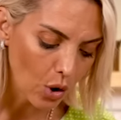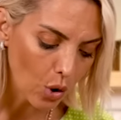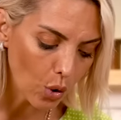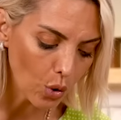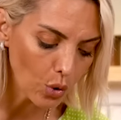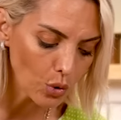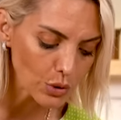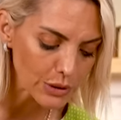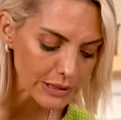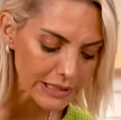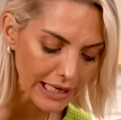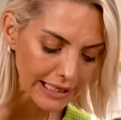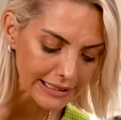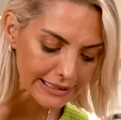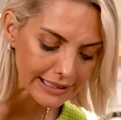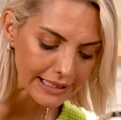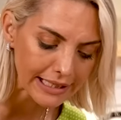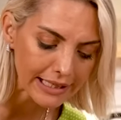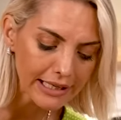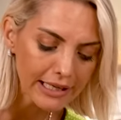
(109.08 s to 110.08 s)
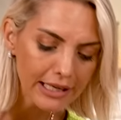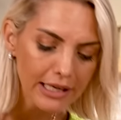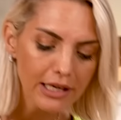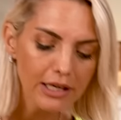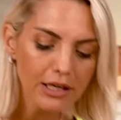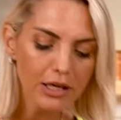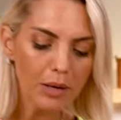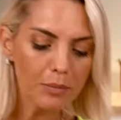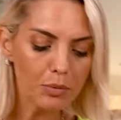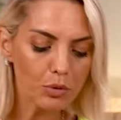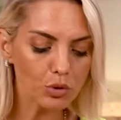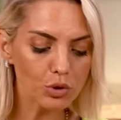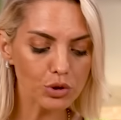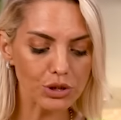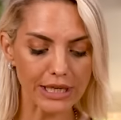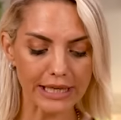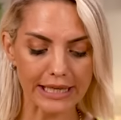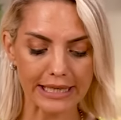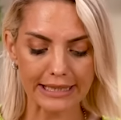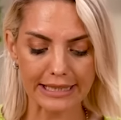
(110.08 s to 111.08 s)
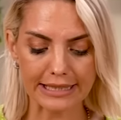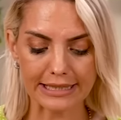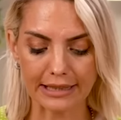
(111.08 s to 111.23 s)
O yüzden de kabuklu şekilde